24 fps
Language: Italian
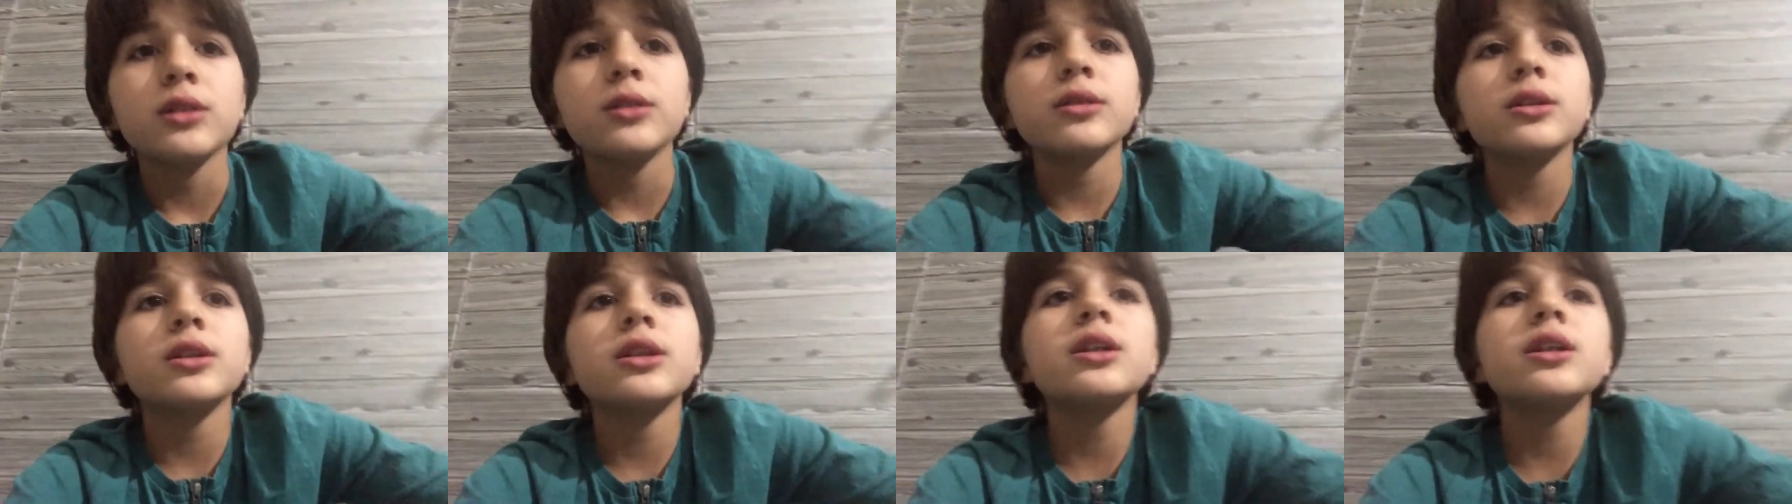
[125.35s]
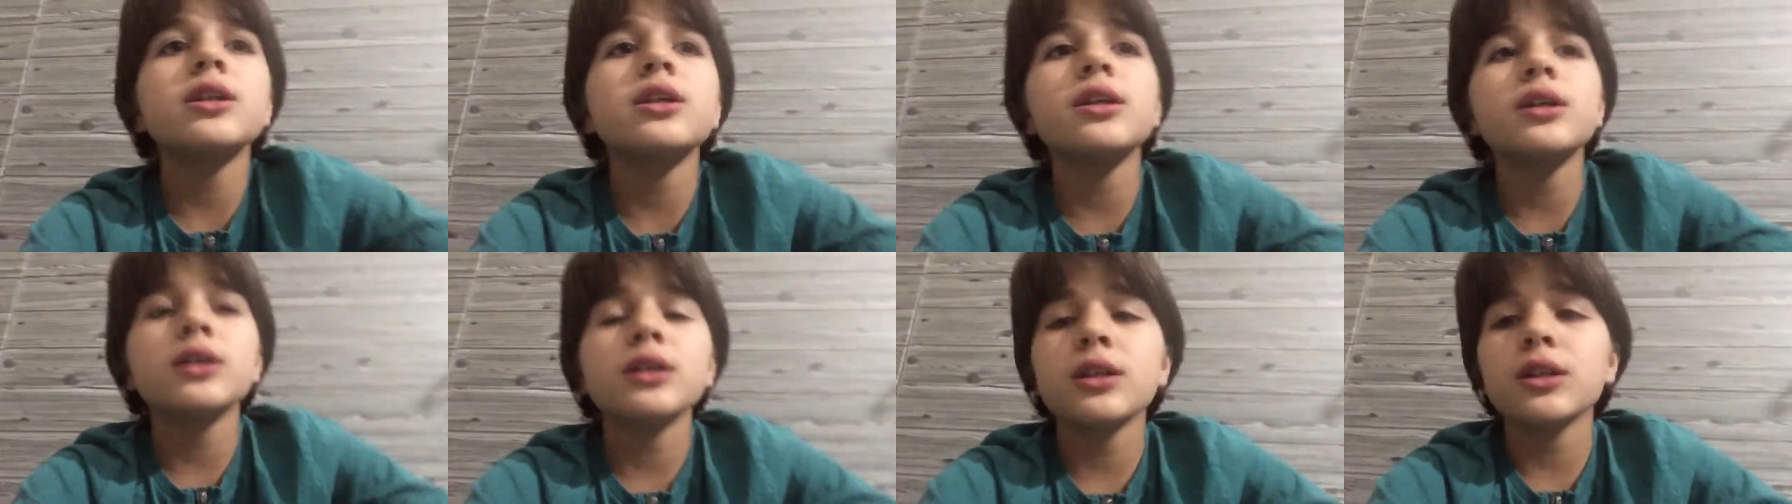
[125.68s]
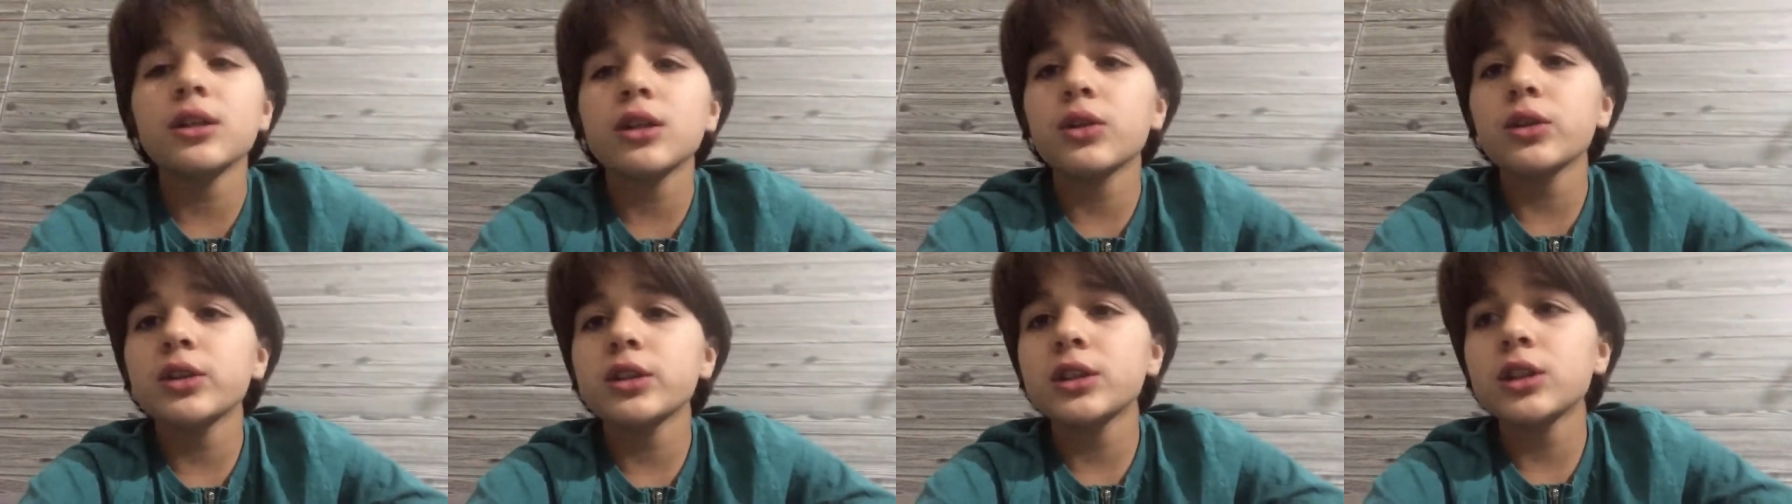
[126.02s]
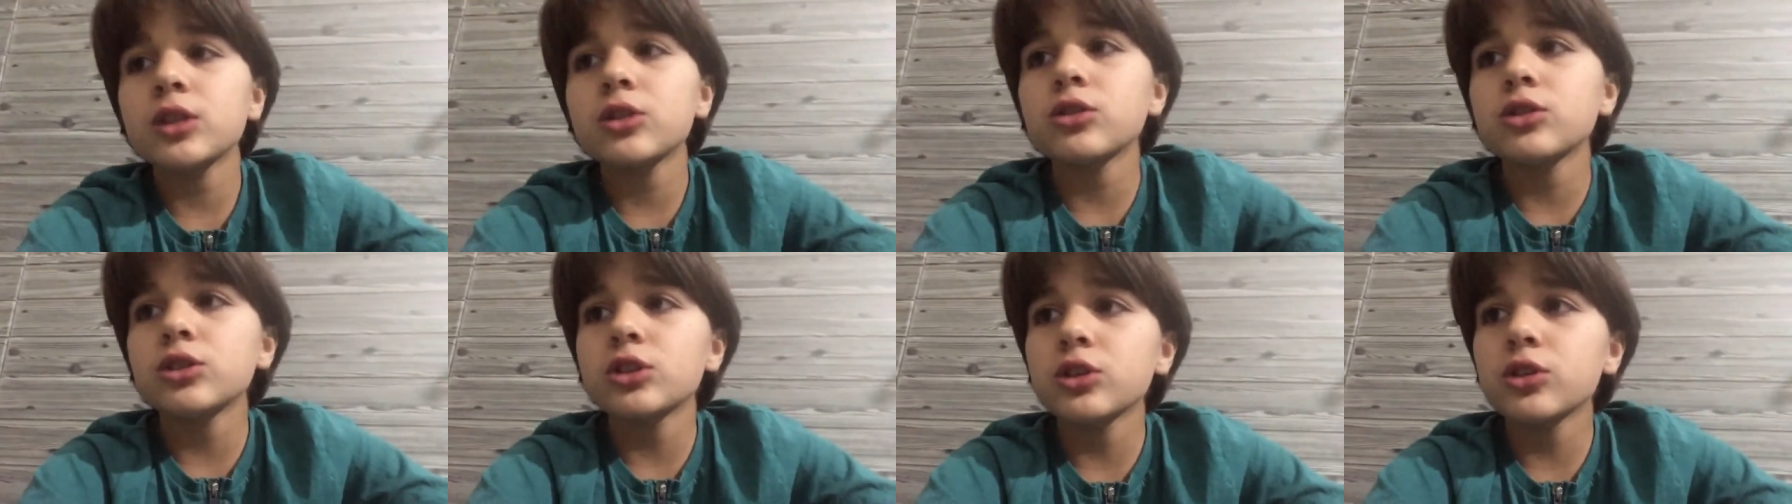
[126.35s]
e
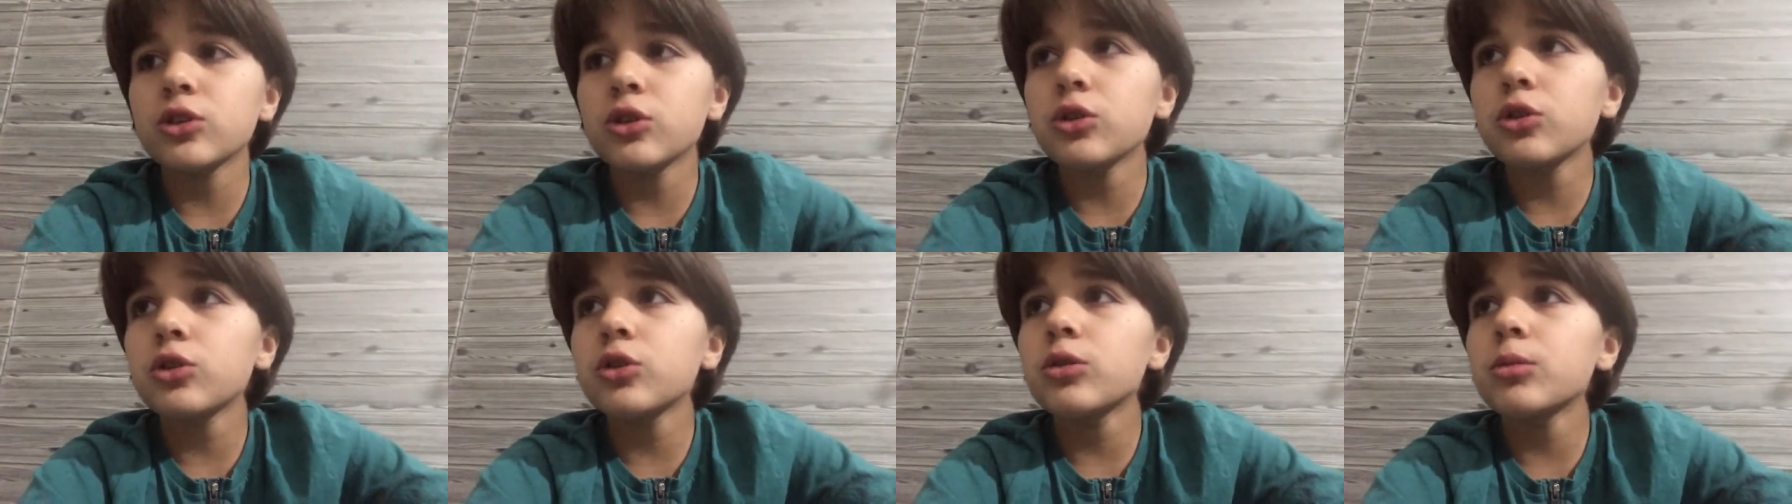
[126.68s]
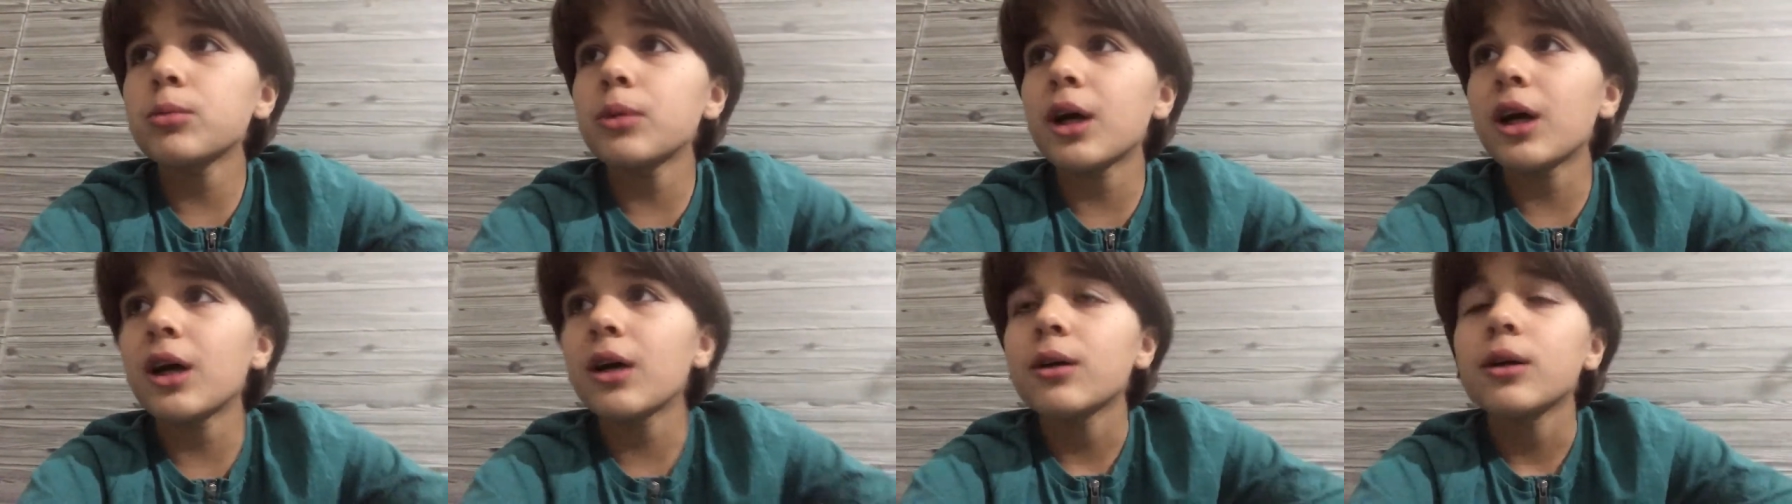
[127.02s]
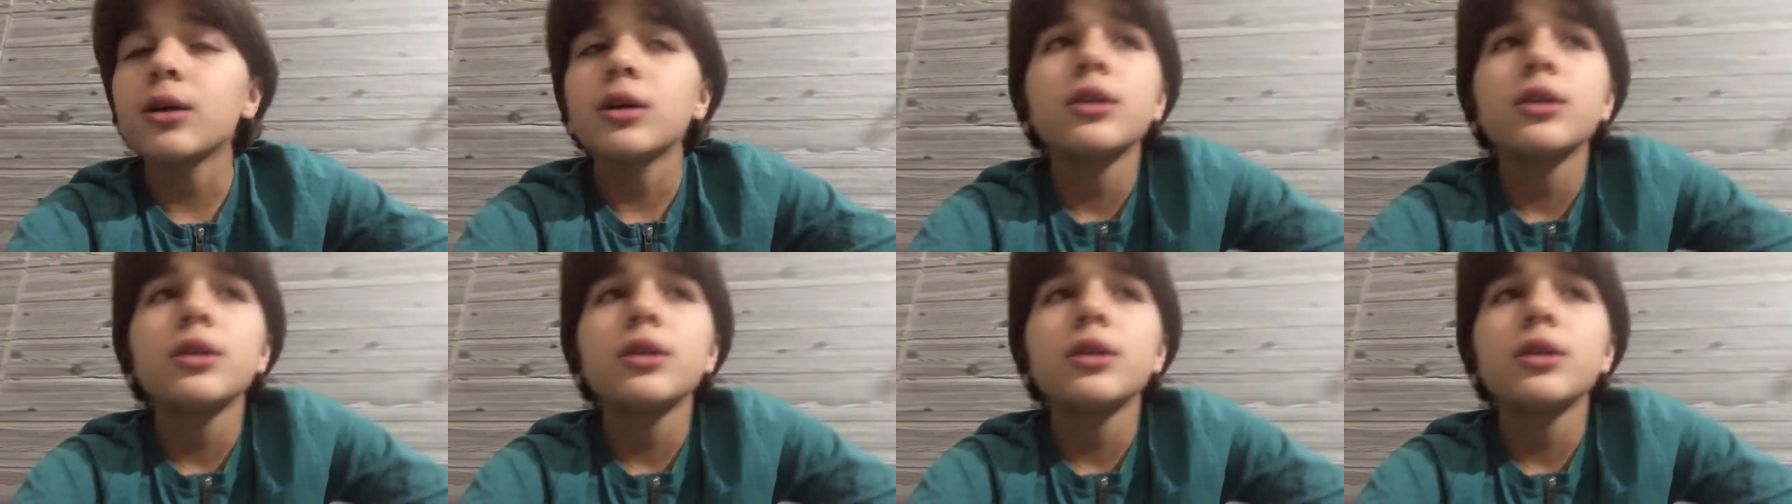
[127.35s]
quest'anno secondo me,